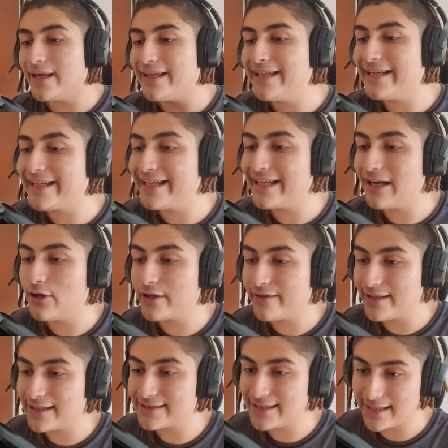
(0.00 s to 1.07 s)
voy a dirigir a lo que
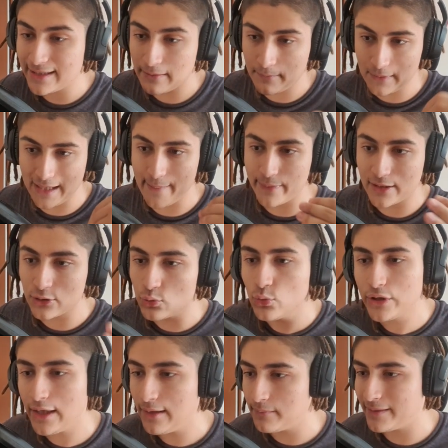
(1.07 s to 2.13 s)
viene a ser la
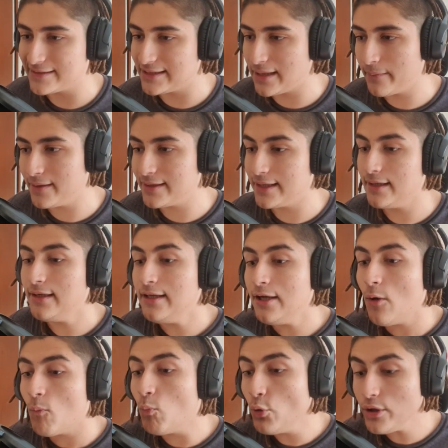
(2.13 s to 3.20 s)
apertura, básicamente.
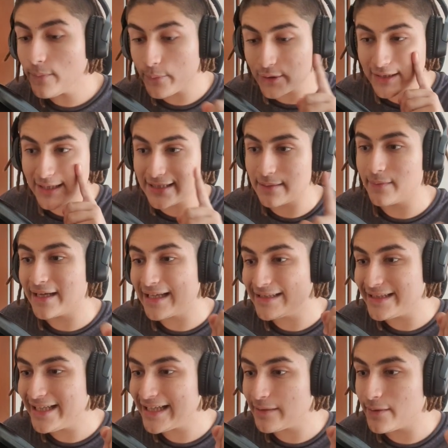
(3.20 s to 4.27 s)
Muy importante, me
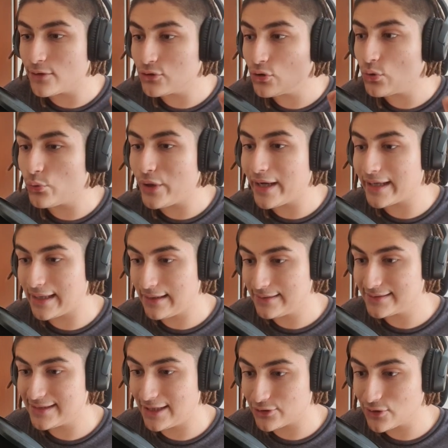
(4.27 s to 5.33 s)
encantaría que me toque un AK.
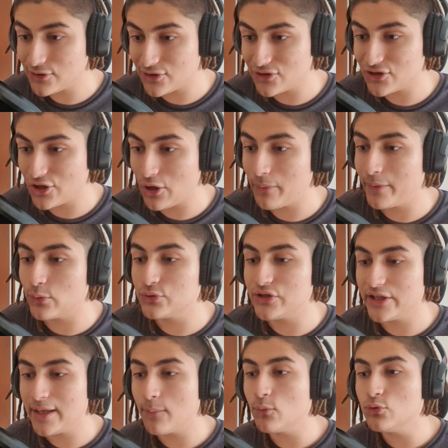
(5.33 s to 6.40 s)
Si les soy sincero, me
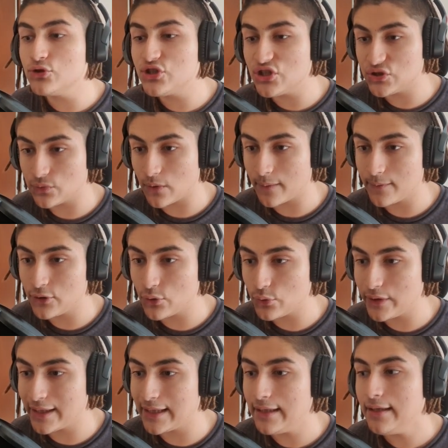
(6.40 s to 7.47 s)
gustaría muchísimo que me toque
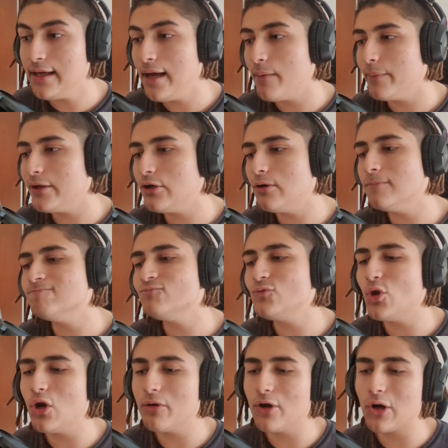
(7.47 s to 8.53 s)
un AK. Pero
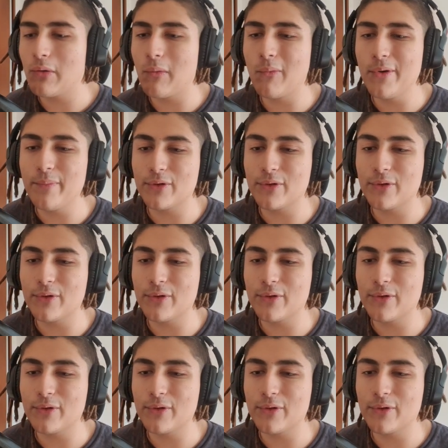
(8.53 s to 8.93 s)
no lo veo como muy